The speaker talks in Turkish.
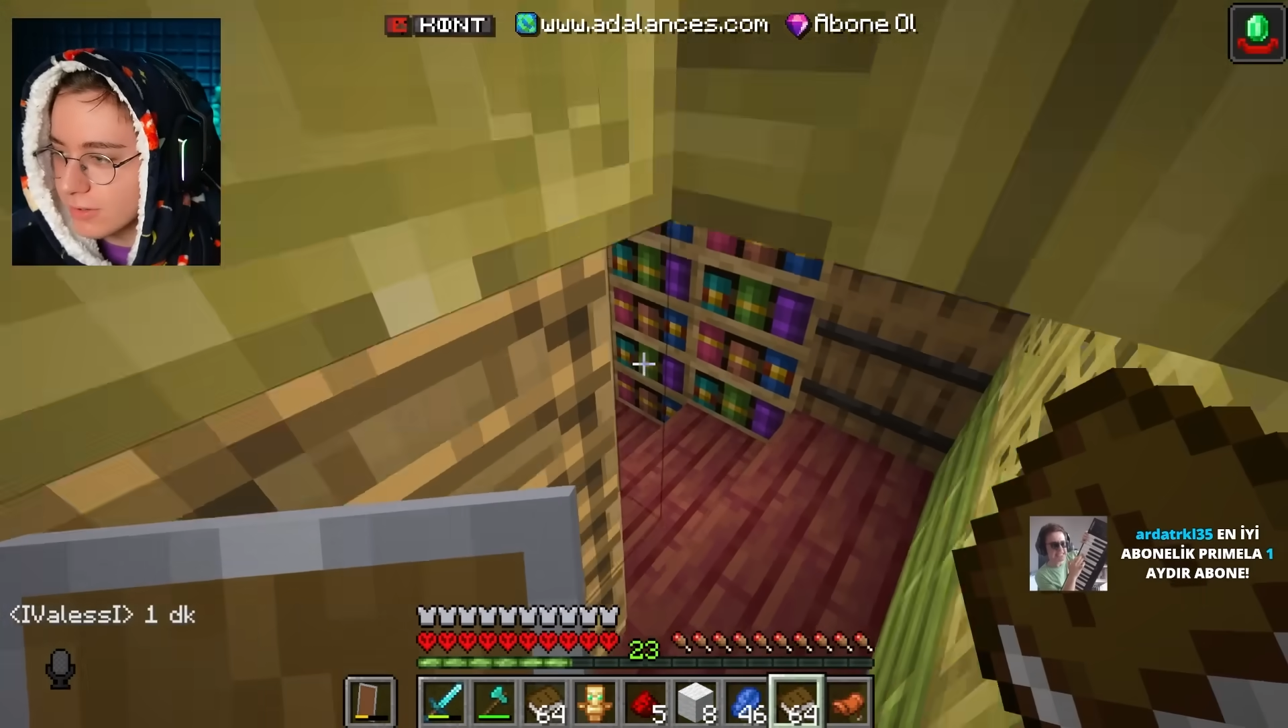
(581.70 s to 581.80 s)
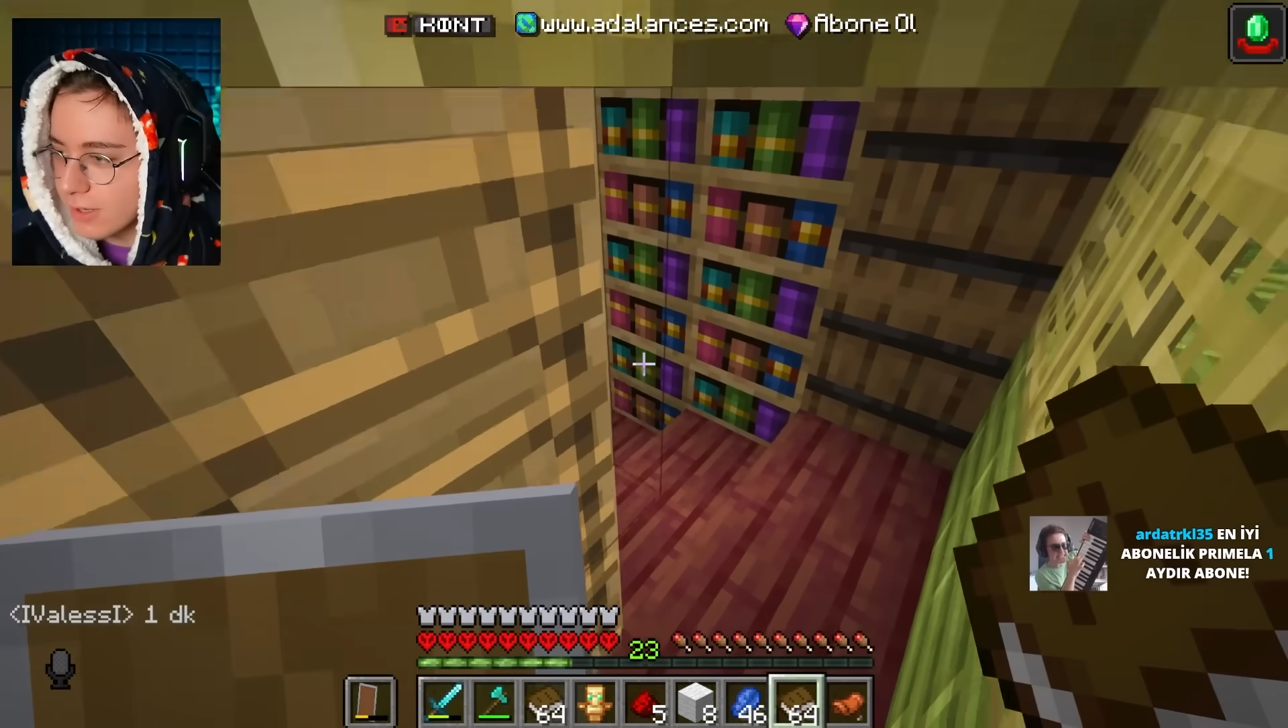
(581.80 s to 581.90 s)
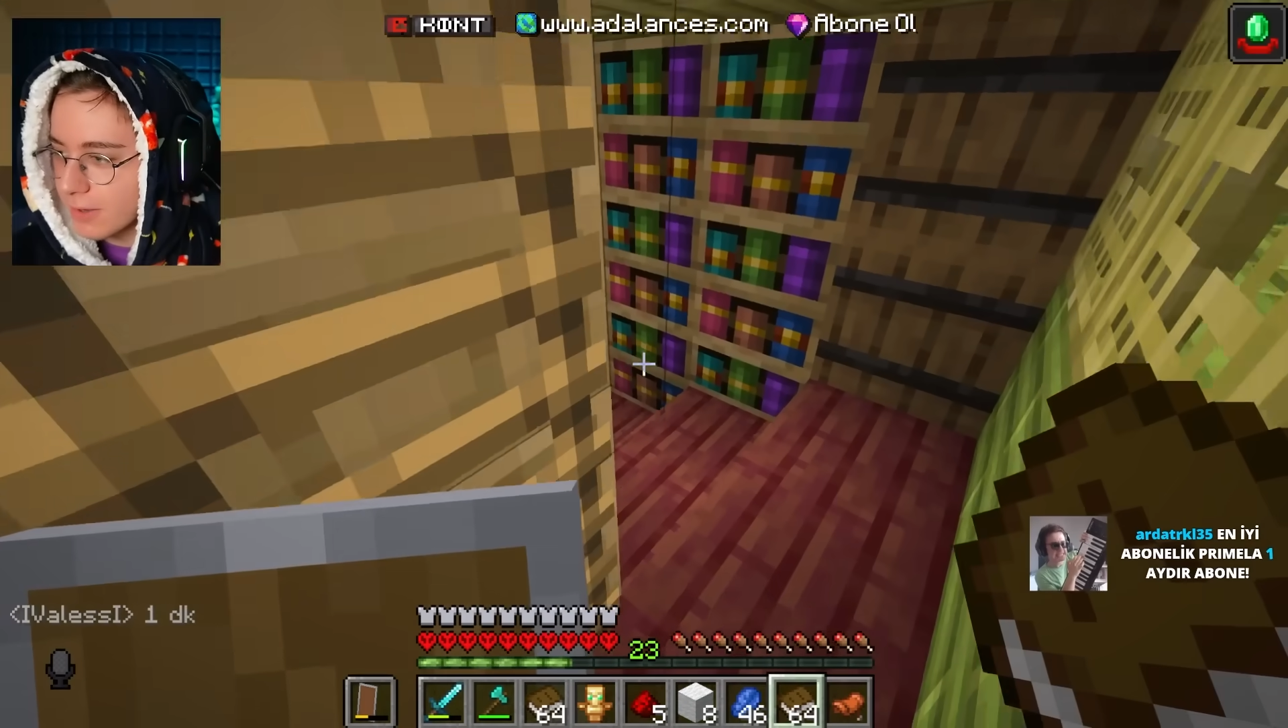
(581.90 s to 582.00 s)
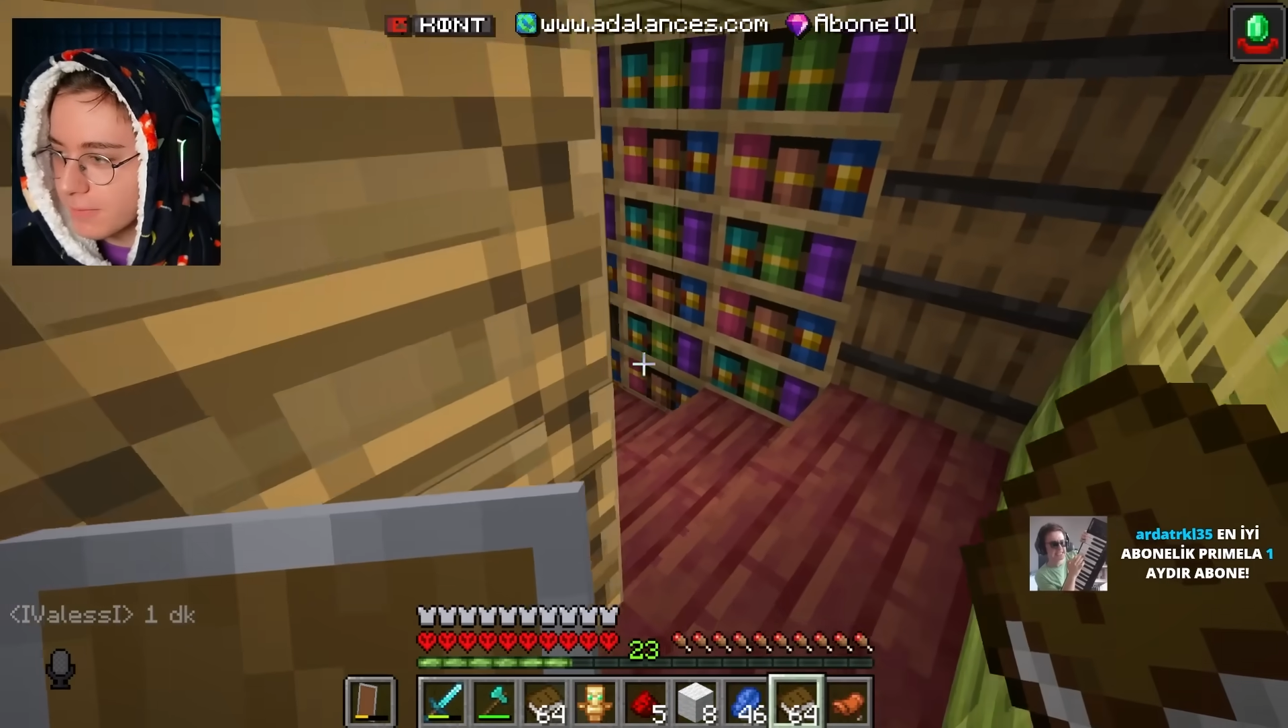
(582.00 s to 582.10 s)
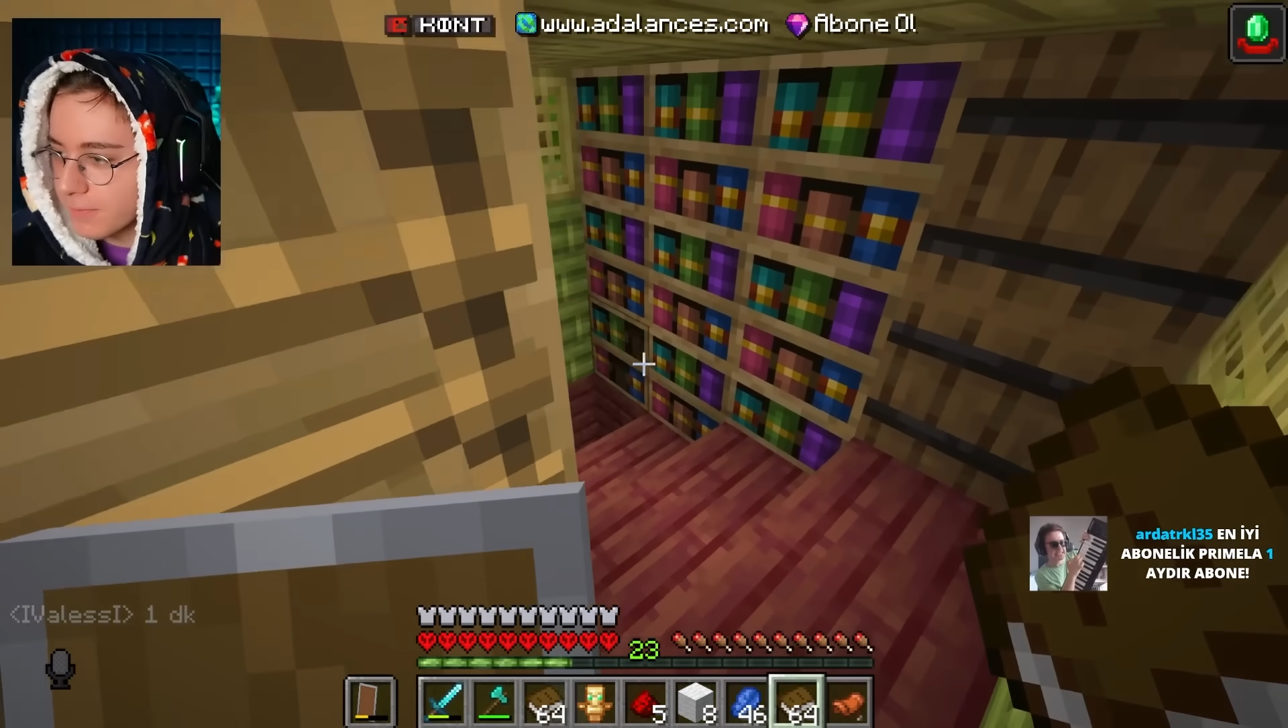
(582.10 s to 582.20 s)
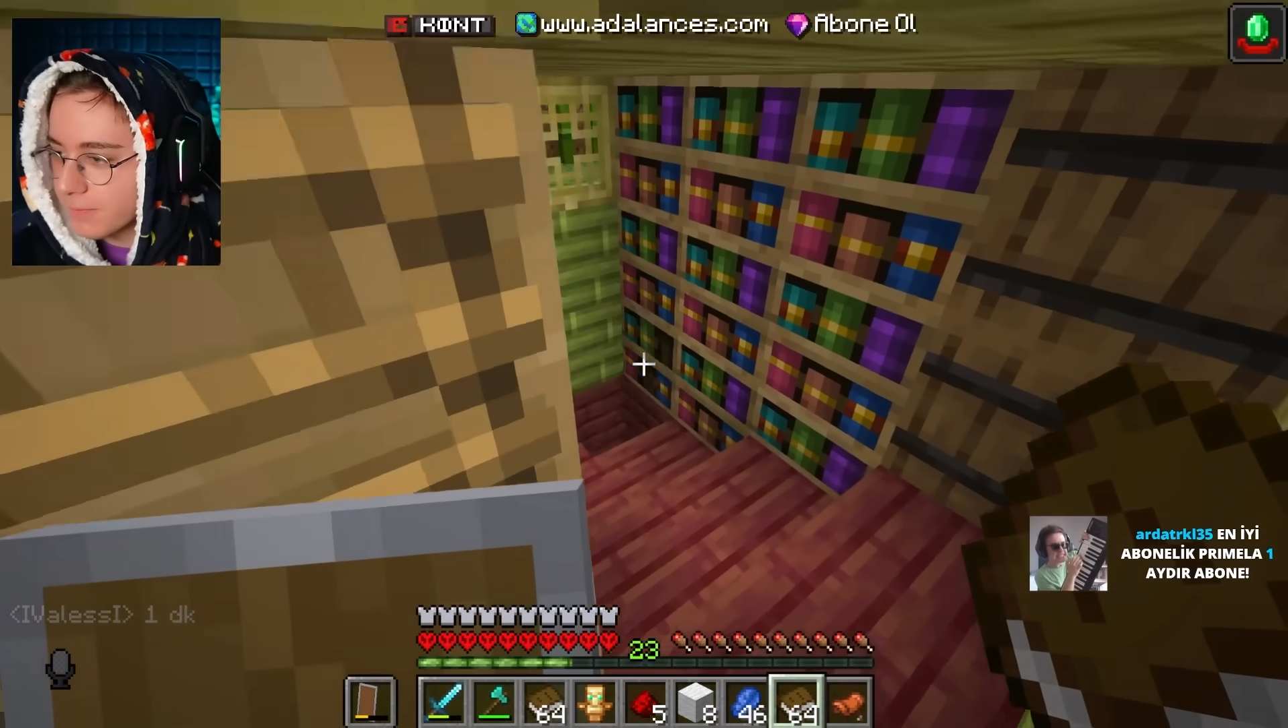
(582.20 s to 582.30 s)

Evet.